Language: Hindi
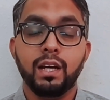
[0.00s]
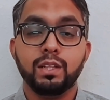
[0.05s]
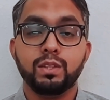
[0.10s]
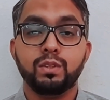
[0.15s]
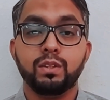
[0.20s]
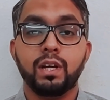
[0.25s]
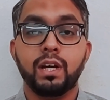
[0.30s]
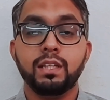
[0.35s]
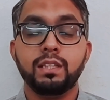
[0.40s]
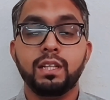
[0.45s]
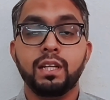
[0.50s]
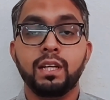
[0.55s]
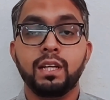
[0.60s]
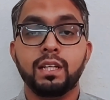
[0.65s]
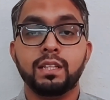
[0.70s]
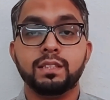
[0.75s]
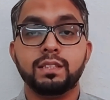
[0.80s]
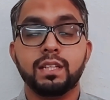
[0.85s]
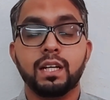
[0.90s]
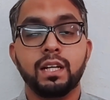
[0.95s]
चुनाचे
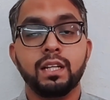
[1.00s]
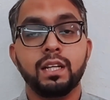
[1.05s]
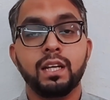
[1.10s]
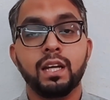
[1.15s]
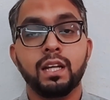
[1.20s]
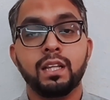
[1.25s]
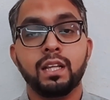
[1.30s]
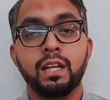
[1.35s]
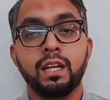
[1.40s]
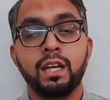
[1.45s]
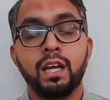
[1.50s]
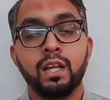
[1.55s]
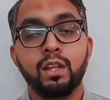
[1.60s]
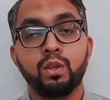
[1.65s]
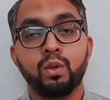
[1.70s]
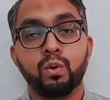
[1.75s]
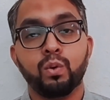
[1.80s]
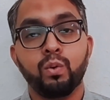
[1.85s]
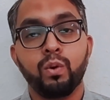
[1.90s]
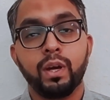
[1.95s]
इंसान के अंदर ये
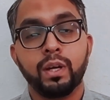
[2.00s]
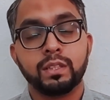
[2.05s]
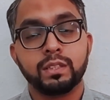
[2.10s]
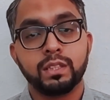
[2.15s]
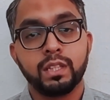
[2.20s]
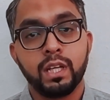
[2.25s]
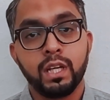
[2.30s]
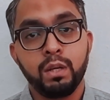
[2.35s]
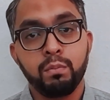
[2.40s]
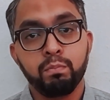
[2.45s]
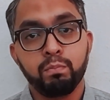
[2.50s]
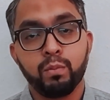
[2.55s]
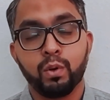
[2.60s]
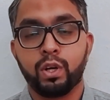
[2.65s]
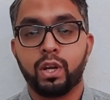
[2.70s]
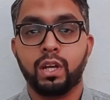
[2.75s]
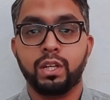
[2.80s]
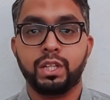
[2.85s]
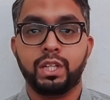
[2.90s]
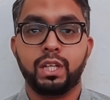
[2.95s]
दोनों एक्सट्रीम
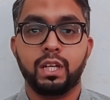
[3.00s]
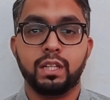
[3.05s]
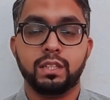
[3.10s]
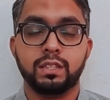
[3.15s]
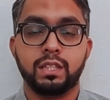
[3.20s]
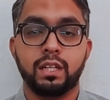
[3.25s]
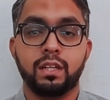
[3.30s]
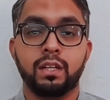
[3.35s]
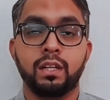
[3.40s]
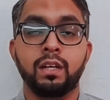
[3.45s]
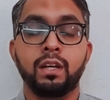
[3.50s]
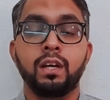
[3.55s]
पोटेंशियल्स हैं